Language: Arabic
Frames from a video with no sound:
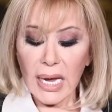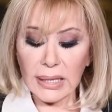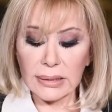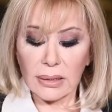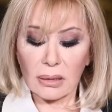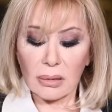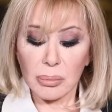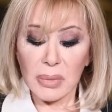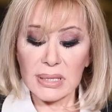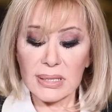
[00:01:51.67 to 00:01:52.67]
حتى
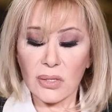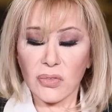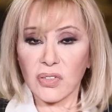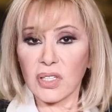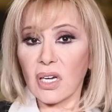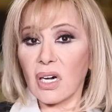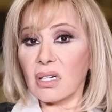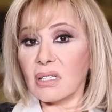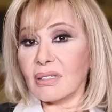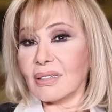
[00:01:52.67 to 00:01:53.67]
ما يصير في
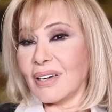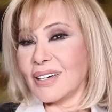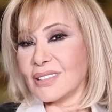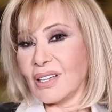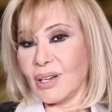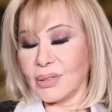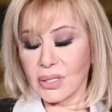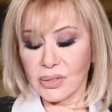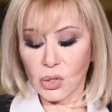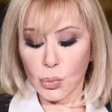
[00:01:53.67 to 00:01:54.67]
أخطاء
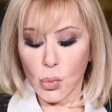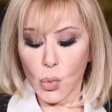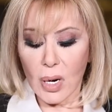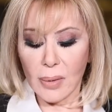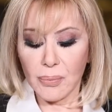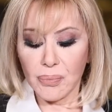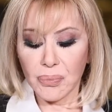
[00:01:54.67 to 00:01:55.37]
ترتكبوها